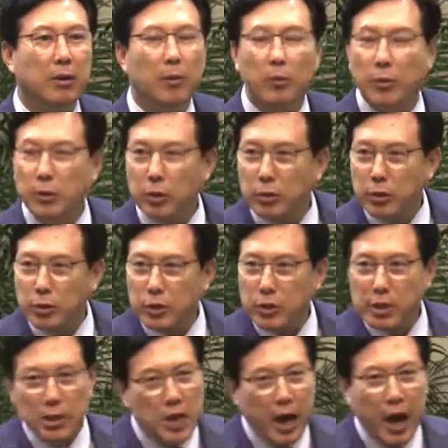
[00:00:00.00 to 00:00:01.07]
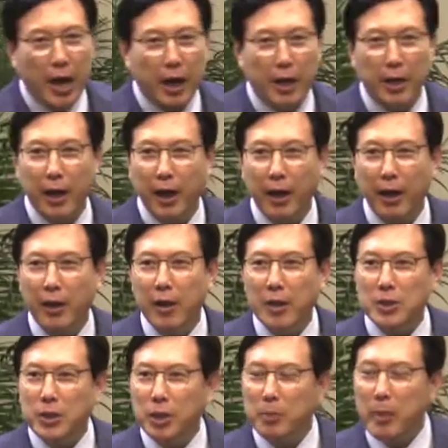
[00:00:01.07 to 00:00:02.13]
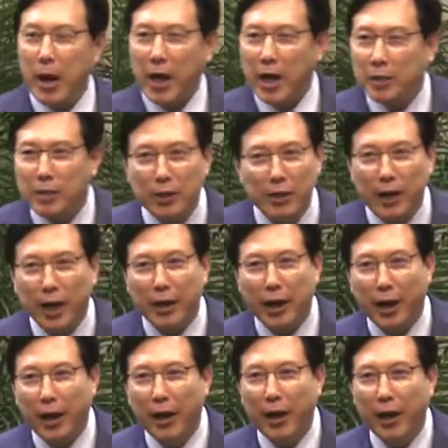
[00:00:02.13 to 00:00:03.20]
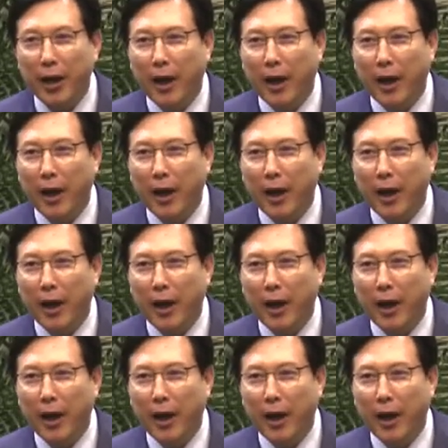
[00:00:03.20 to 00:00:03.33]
무슨 뜻인지 이해가 안 가네. 지금 막 갈등을 안 해.